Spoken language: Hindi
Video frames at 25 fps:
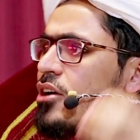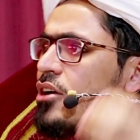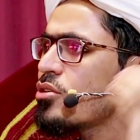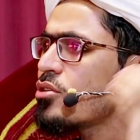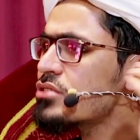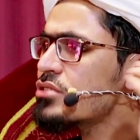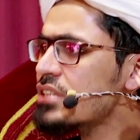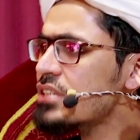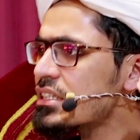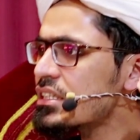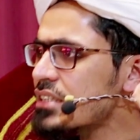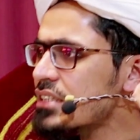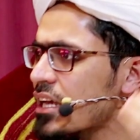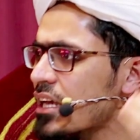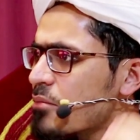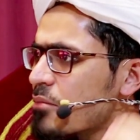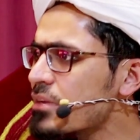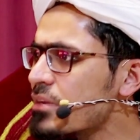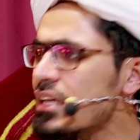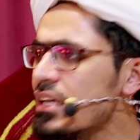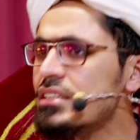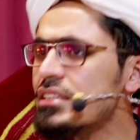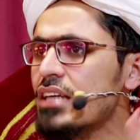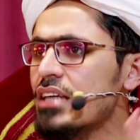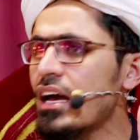उसकी
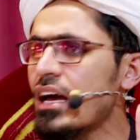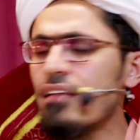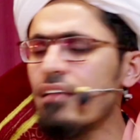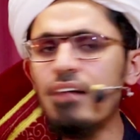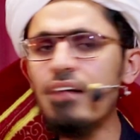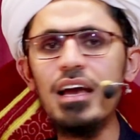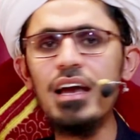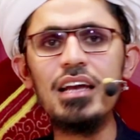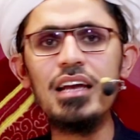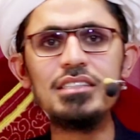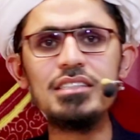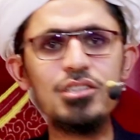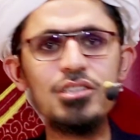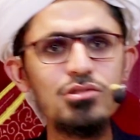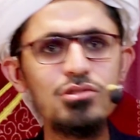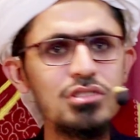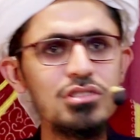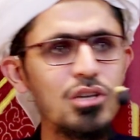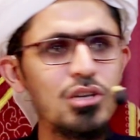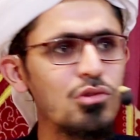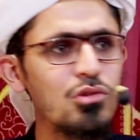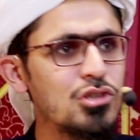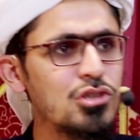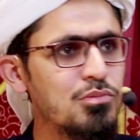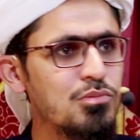तरबियत के हवाले से
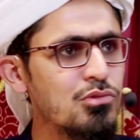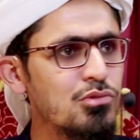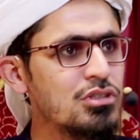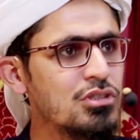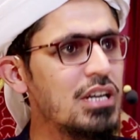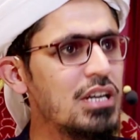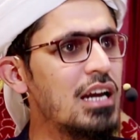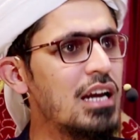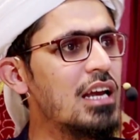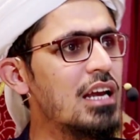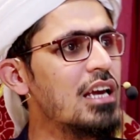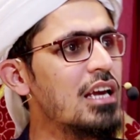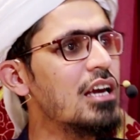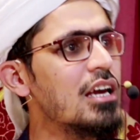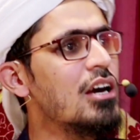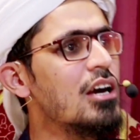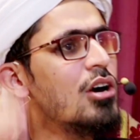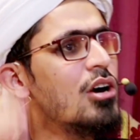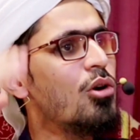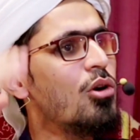उससे कुछ पूछा नहीं